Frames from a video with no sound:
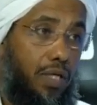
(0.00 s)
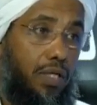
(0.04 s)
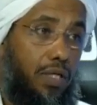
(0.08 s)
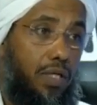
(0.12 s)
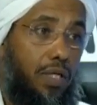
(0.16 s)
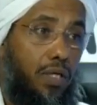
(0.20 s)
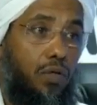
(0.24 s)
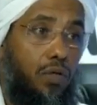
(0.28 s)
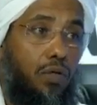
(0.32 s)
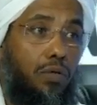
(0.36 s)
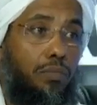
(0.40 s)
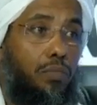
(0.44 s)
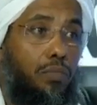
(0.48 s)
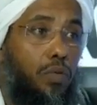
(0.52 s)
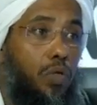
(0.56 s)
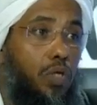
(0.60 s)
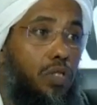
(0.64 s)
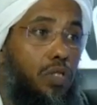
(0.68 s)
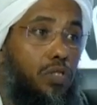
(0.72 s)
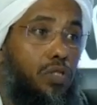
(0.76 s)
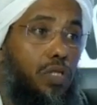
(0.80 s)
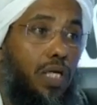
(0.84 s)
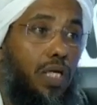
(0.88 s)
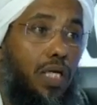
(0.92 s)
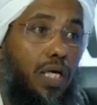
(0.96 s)
يهب
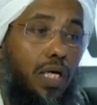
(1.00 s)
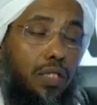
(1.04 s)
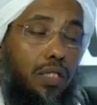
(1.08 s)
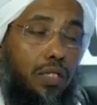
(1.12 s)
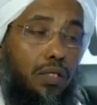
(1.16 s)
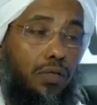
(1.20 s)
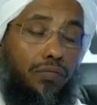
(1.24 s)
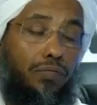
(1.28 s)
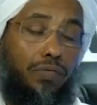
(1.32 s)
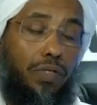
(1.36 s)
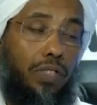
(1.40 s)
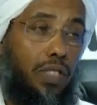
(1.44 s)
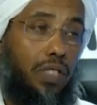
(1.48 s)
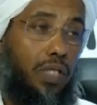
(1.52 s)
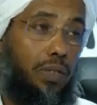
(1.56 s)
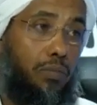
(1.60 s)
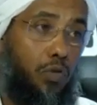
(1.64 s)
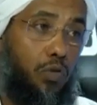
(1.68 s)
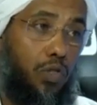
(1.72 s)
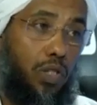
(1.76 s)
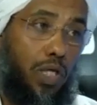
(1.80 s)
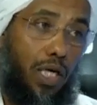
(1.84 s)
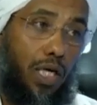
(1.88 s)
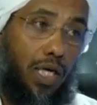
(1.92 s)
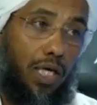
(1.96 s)
لصلاة الفجر
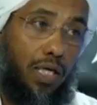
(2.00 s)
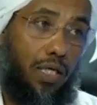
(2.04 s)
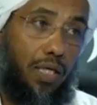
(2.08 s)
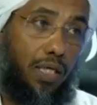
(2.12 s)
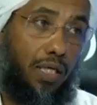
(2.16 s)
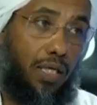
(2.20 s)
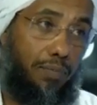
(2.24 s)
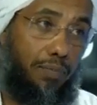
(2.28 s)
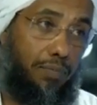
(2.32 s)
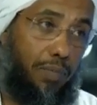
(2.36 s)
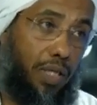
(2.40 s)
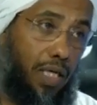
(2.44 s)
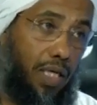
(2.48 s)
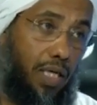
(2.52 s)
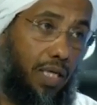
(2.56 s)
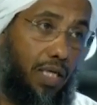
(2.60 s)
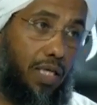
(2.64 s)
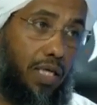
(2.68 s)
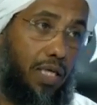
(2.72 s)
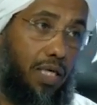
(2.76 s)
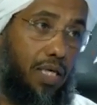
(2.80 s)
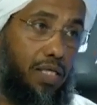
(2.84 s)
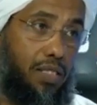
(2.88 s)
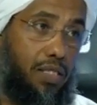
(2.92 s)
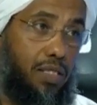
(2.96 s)
متحررا من
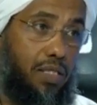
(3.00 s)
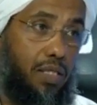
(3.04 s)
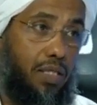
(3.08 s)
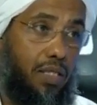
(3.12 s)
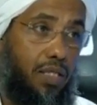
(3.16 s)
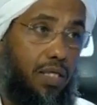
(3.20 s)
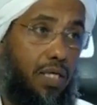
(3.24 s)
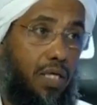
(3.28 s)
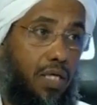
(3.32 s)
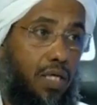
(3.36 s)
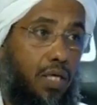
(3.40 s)
هذا الأسر